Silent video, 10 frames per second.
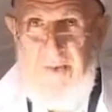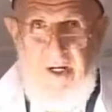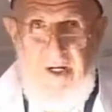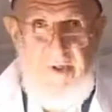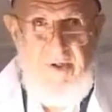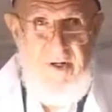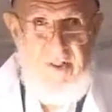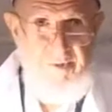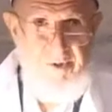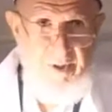Peygamber
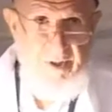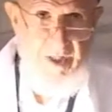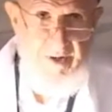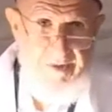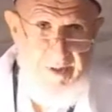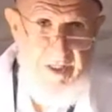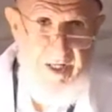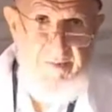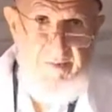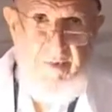Efendimiz sallallahu aleyhi ve sellem